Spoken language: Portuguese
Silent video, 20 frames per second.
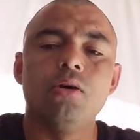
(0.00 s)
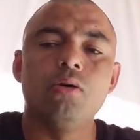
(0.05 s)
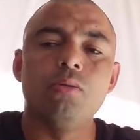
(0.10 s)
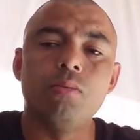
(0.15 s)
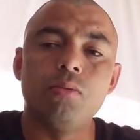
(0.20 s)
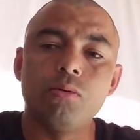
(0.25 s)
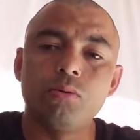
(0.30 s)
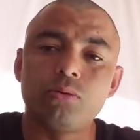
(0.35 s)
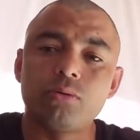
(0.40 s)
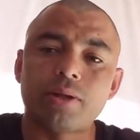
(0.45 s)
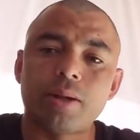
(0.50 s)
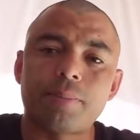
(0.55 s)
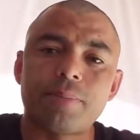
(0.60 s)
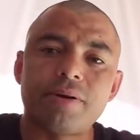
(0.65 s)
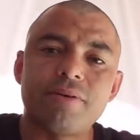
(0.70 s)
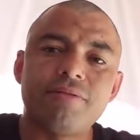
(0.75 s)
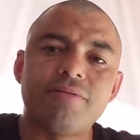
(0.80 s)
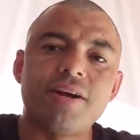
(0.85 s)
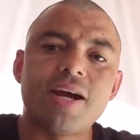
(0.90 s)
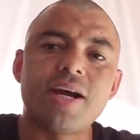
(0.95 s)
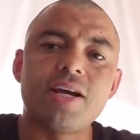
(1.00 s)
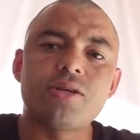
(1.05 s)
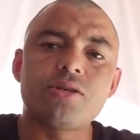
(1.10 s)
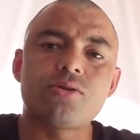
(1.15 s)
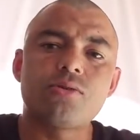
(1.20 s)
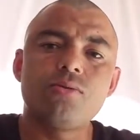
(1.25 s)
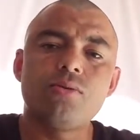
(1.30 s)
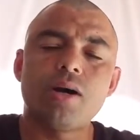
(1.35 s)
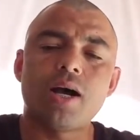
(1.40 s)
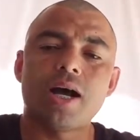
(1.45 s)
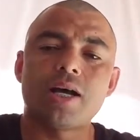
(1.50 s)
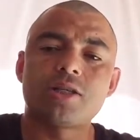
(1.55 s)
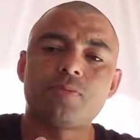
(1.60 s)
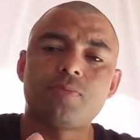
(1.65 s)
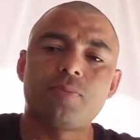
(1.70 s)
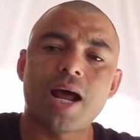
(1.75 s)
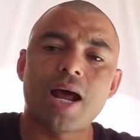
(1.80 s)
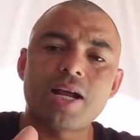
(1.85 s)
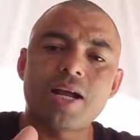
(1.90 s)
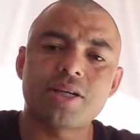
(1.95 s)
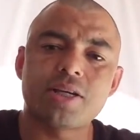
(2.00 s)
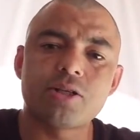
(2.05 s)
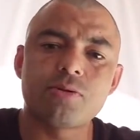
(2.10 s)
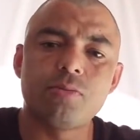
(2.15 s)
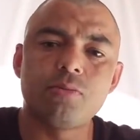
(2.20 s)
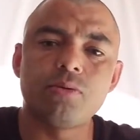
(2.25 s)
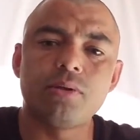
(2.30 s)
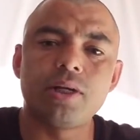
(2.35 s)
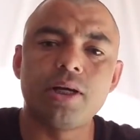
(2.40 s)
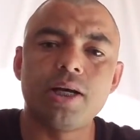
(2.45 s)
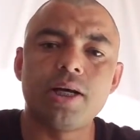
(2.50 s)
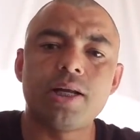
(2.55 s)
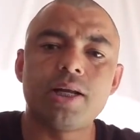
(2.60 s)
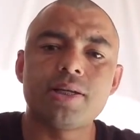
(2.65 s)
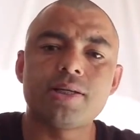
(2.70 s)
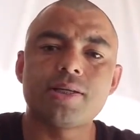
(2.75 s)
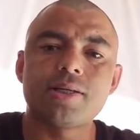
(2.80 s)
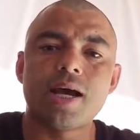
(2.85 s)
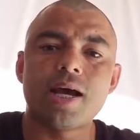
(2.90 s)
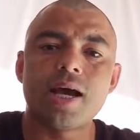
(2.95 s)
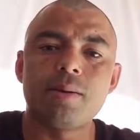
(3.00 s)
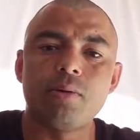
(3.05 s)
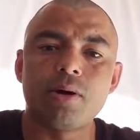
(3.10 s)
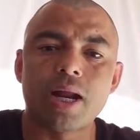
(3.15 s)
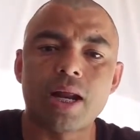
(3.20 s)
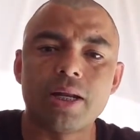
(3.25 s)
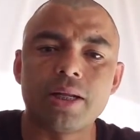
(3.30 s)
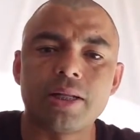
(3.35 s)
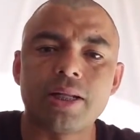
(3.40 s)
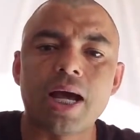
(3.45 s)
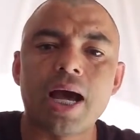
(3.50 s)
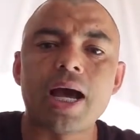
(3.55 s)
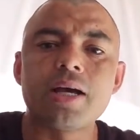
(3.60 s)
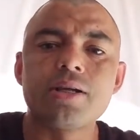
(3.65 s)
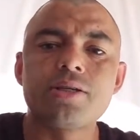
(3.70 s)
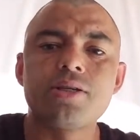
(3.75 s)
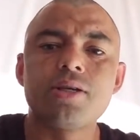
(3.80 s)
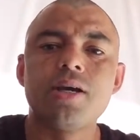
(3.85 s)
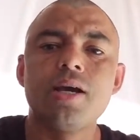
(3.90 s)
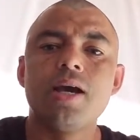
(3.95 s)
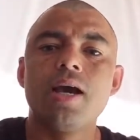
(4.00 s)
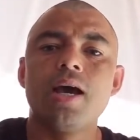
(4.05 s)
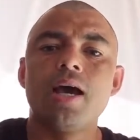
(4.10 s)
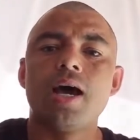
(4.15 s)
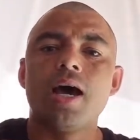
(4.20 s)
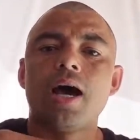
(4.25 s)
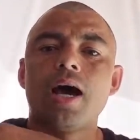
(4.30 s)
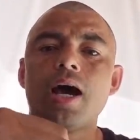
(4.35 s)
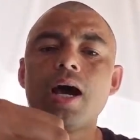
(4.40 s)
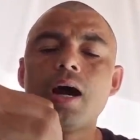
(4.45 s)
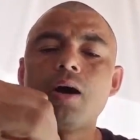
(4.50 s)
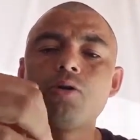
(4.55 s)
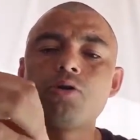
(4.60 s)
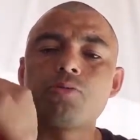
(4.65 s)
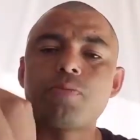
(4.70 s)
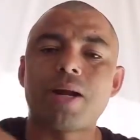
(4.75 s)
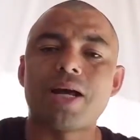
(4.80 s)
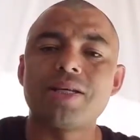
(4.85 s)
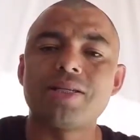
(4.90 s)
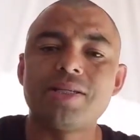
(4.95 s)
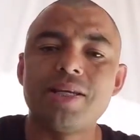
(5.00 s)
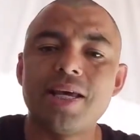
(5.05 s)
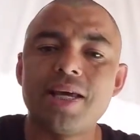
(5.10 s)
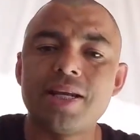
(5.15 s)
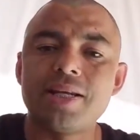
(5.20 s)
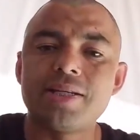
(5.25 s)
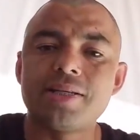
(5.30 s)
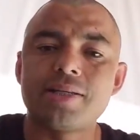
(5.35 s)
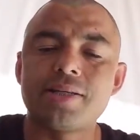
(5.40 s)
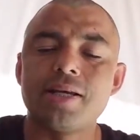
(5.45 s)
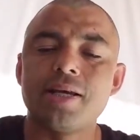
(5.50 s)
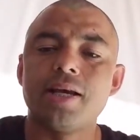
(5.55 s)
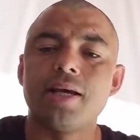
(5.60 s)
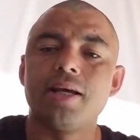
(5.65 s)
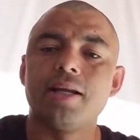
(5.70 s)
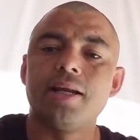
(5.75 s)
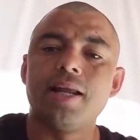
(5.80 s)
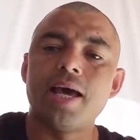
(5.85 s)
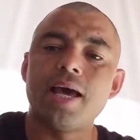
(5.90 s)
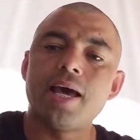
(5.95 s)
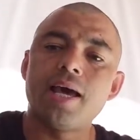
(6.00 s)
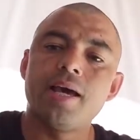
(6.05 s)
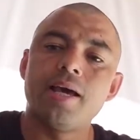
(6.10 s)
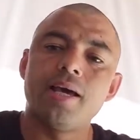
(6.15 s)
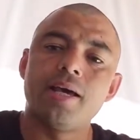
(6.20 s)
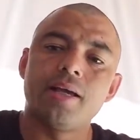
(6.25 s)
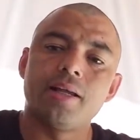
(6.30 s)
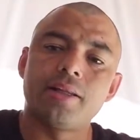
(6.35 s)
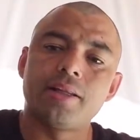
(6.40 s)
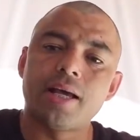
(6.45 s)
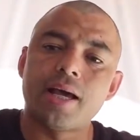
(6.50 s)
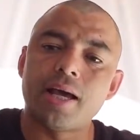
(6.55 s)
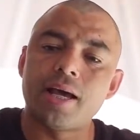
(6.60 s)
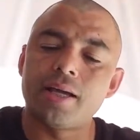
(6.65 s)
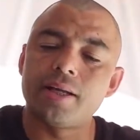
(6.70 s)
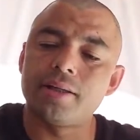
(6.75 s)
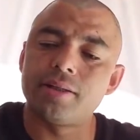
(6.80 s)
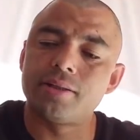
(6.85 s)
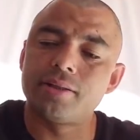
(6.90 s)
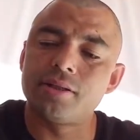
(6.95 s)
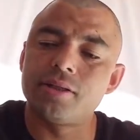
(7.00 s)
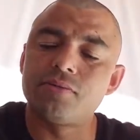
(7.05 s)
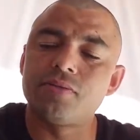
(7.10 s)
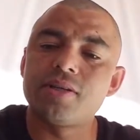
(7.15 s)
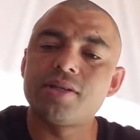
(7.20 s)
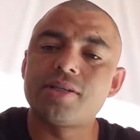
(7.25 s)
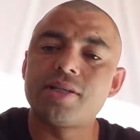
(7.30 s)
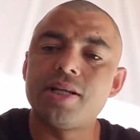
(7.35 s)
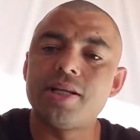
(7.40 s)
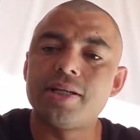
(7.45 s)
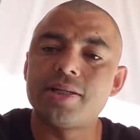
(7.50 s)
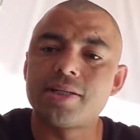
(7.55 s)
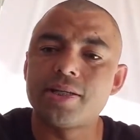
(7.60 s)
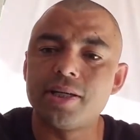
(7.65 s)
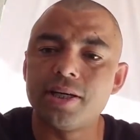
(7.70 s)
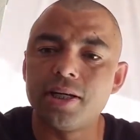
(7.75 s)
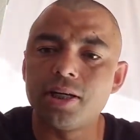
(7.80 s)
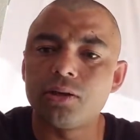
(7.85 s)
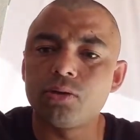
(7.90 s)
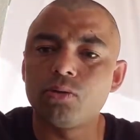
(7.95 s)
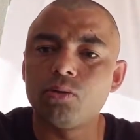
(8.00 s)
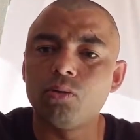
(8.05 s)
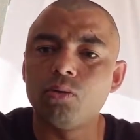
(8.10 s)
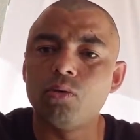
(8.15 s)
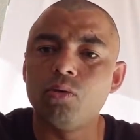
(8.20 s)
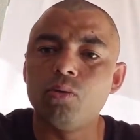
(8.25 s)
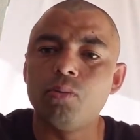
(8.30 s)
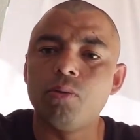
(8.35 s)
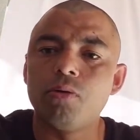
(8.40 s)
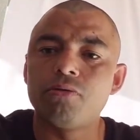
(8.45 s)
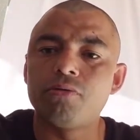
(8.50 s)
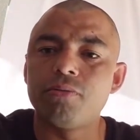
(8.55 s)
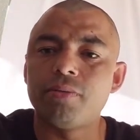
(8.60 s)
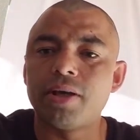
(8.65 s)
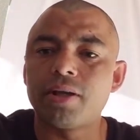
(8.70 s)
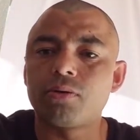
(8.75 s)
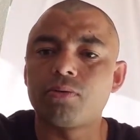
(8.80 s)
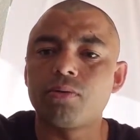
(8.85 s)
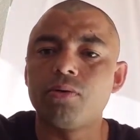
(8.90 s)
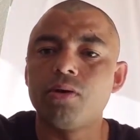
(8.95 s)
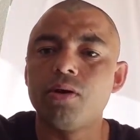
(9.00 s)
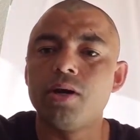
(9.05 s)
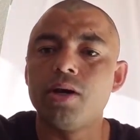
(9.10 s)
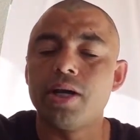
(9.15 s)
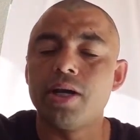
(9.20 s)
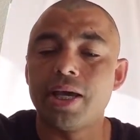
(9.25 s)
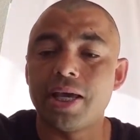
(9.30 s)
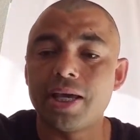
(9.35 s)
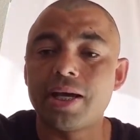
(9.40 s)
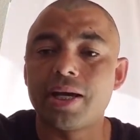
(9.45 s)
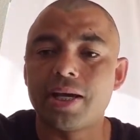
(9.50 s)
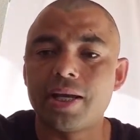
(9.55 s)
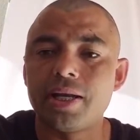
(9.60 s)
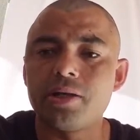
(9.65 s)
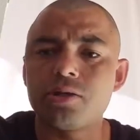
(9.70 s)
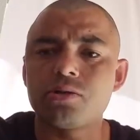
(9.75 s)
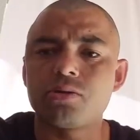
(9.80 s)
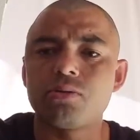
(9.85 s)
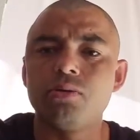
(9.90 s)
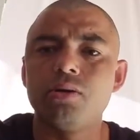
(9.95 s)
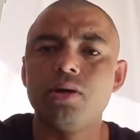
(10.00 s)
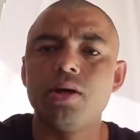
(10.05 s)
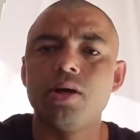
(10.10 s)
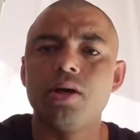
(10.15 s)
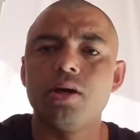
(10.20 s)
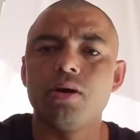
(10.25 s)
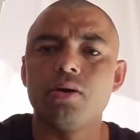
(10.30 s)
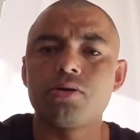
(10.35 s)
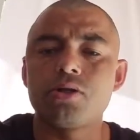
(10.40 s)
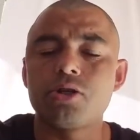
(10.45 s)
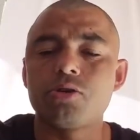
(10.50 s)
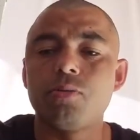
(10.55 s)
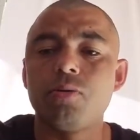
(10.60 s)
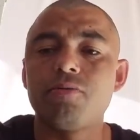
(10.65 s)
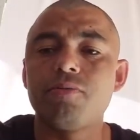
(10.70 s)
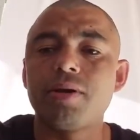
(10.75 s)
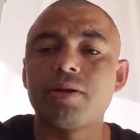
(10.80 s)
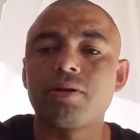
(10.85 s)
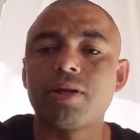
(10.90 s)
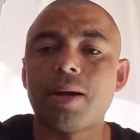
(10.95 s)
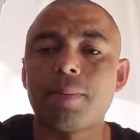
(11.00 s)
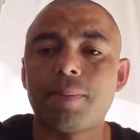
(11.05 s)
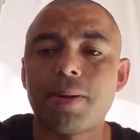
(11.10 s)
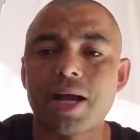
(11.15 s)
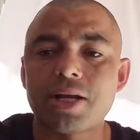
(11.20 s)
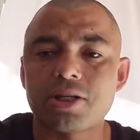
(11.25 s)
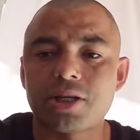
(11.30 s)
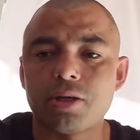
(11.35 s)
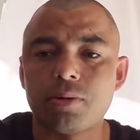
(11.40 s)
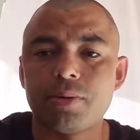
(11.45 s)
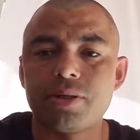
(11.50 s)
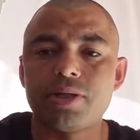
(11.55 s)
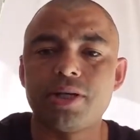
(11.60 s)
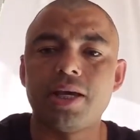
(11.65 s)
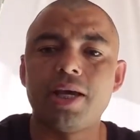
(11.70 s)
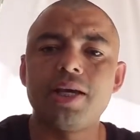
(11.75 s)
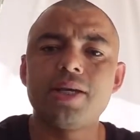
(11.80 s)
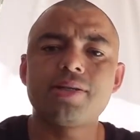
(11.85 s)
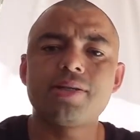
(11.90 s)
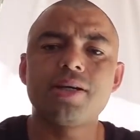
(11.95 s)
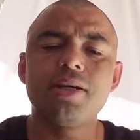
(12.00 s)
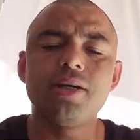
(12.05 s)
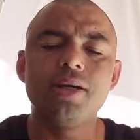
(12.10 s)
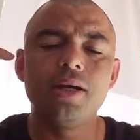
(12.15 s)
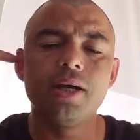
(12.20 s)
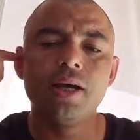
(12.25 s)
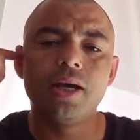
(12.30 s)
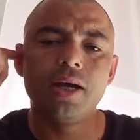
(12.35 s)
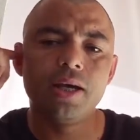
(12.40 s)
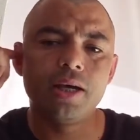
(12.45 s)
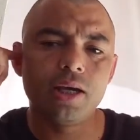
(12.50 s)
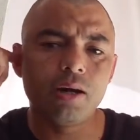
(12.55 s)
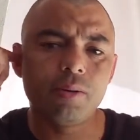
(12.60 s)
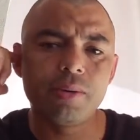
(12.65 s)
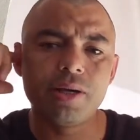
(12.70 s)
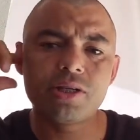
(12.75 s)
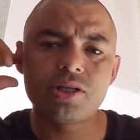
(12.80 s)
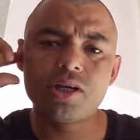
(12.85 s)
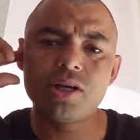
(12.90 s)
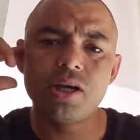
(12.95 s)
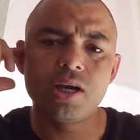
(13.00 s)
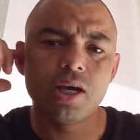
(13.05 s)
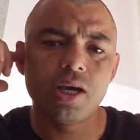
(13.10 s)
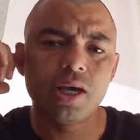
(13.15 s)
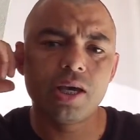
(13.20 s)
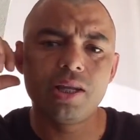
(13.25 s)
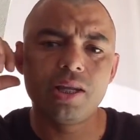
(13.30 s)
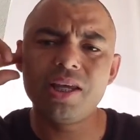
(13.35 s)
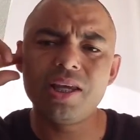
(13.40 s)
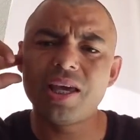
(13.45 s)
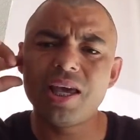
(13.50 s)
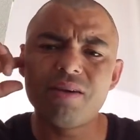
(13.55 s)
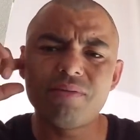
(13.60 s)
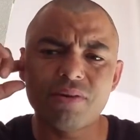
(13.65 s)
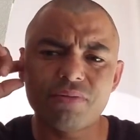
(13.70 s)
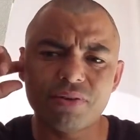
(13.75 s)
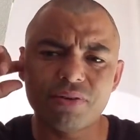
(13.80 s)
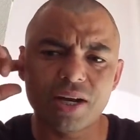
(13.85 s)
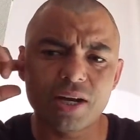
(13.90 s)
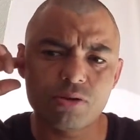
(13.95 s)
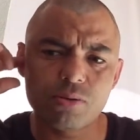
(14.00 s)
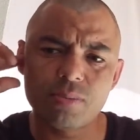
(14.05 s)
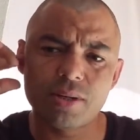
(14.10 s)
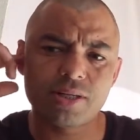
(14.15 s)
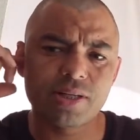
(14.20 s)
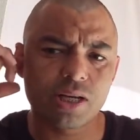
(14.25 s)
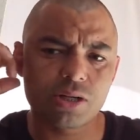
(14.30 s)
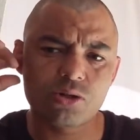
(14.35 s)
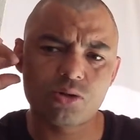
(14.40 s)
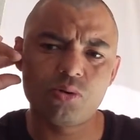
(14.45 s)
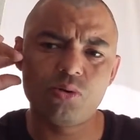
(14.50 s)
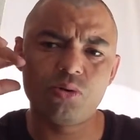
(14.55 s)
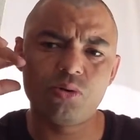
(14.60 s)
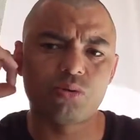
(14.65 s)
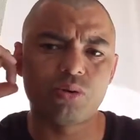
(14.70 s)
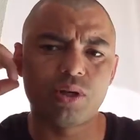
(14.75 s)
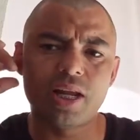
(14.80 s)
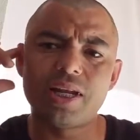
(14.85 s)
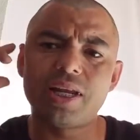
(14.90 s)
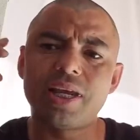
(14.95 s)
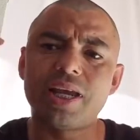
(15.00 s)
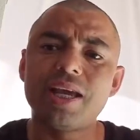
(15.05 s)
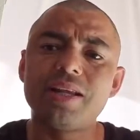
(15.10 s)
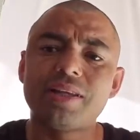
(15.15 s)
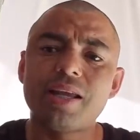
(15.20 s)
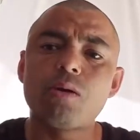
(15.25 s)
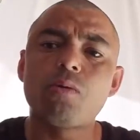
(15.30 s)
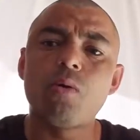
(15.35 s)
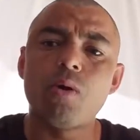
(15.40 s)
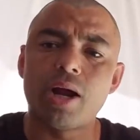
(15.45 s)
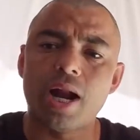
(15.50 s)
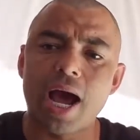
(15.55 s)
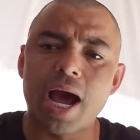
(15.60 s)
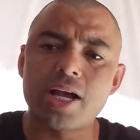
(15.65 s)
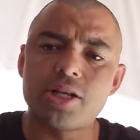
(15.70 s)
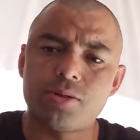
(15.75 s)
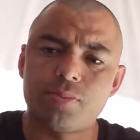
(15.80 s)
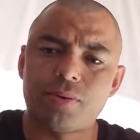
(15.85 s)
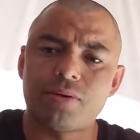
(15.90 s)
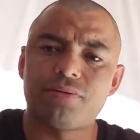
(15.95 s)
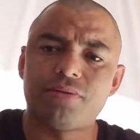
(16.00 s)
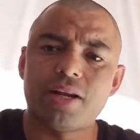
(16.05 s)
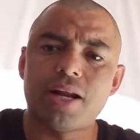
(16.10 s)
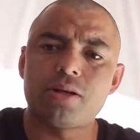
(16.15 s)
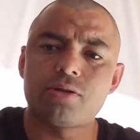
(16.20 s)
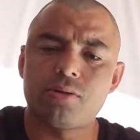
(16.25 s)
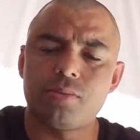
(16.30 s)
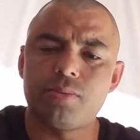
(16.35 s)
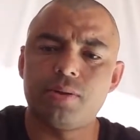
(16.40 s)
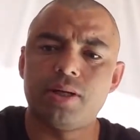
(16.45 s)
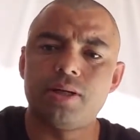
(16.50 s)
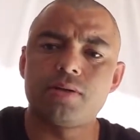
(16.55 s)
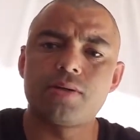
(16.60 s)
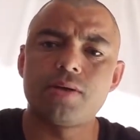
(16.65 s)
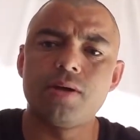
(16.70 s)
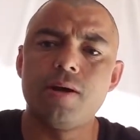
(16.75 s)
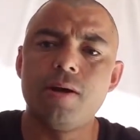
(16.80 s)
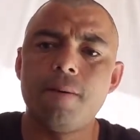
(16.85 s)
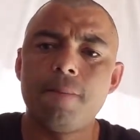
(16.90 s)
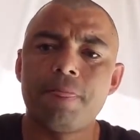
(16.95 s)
O mundo está perverso, as práticas mundanas, a imoralidade, ah, os prazeres, né, da, desvanceliciando o movimento em Cristo, ou seja, o movimento da prática da obediência. E realmente ninguém vai falar sobre esse assunto, né? ninguém tem coragem para falar sobre isso.